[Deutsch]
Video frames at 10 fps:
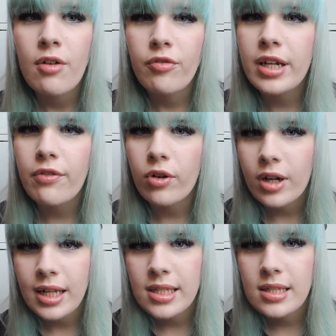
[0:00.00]
Vier
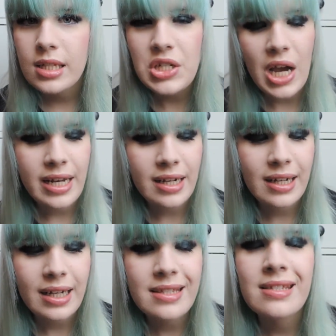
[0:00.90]
davon kratzen nicht, einer
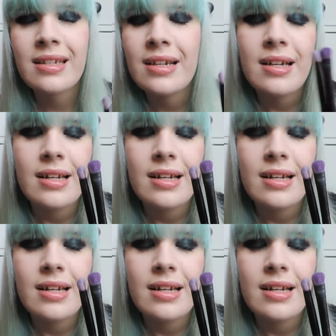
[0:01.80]
kratzt.